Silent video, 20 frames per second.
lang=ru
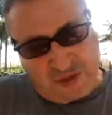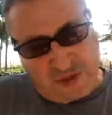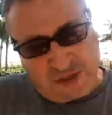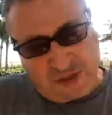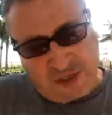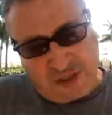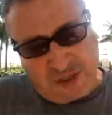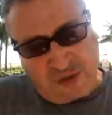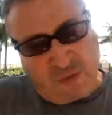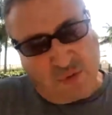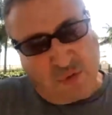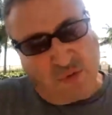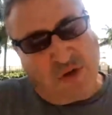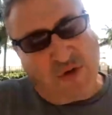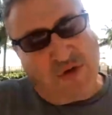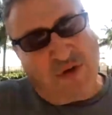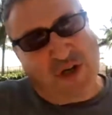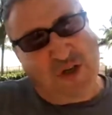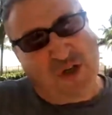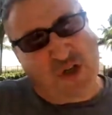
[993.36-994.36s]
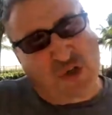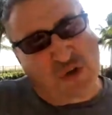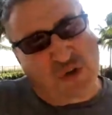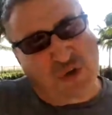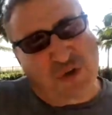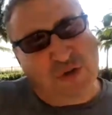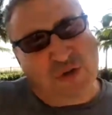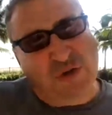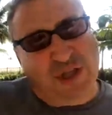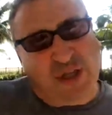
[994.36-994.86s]
в Конгрессе будут говорить,
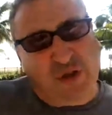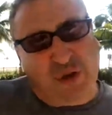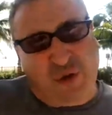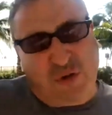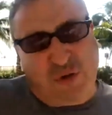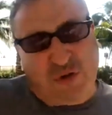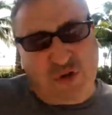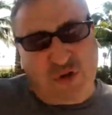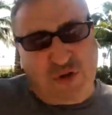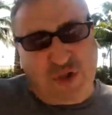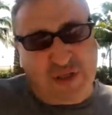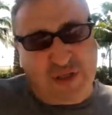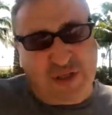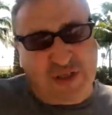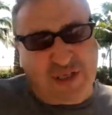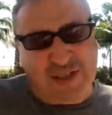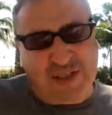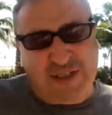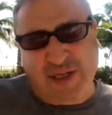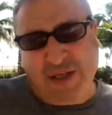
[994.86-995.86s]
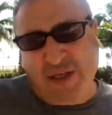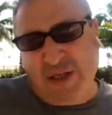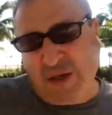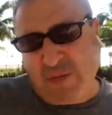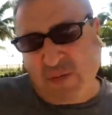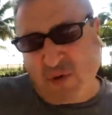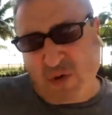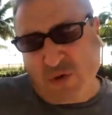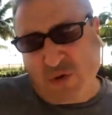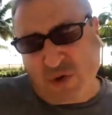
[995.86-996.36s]
что налоговые ждут они санкции, они
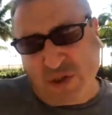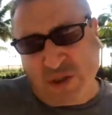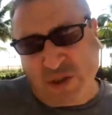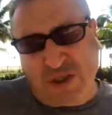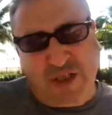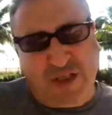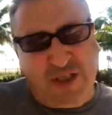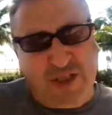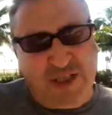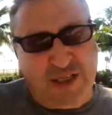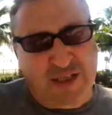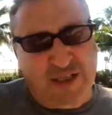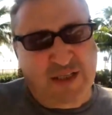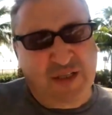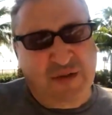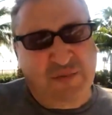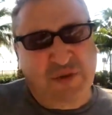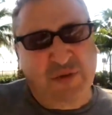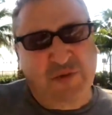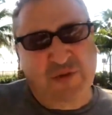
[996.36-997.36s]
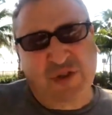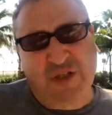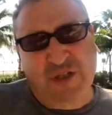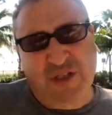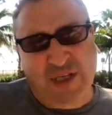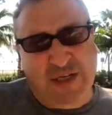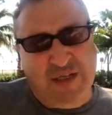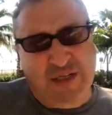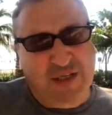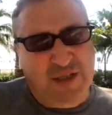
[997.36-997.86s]
не могут наложить санкции, потому что
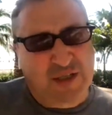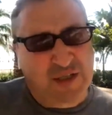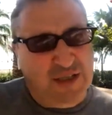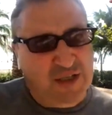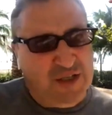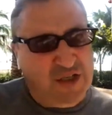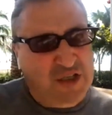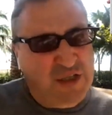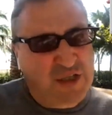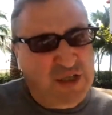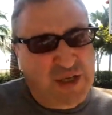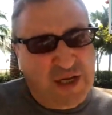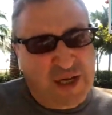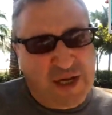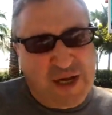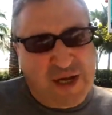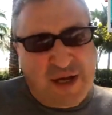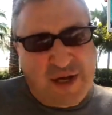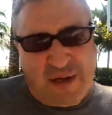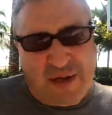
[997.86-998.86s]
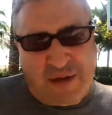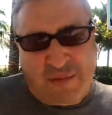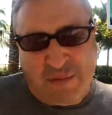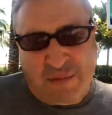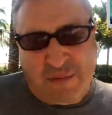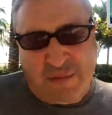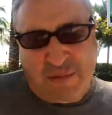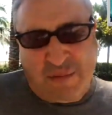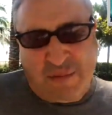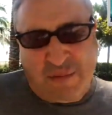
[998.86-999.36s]
санкции должны
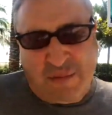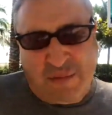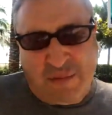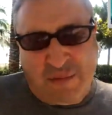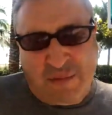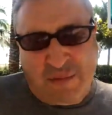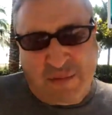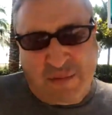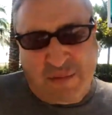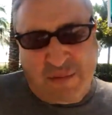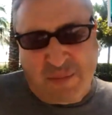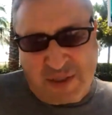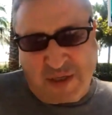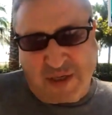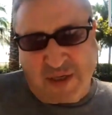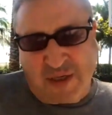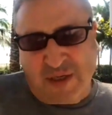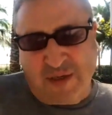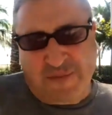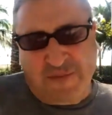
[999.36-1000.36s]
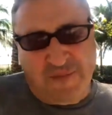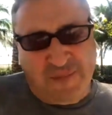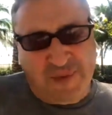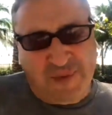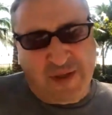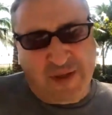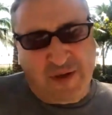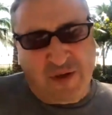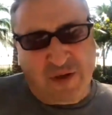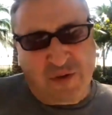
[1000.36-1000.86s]
быть э,
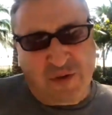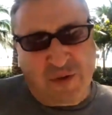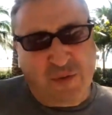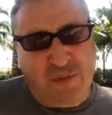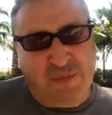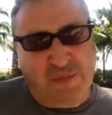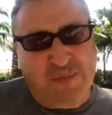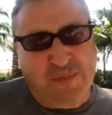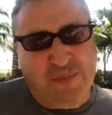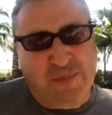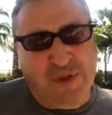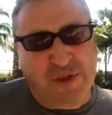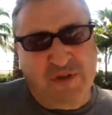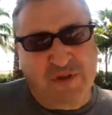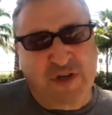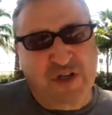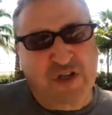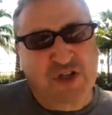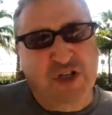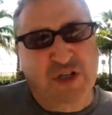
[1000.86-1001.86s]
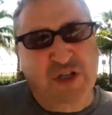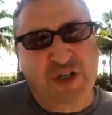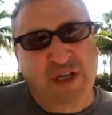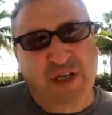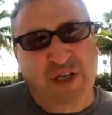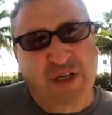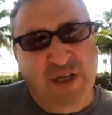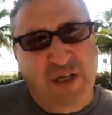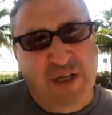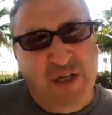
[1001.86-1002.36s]

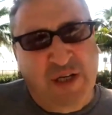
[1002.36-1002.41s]
подтверждены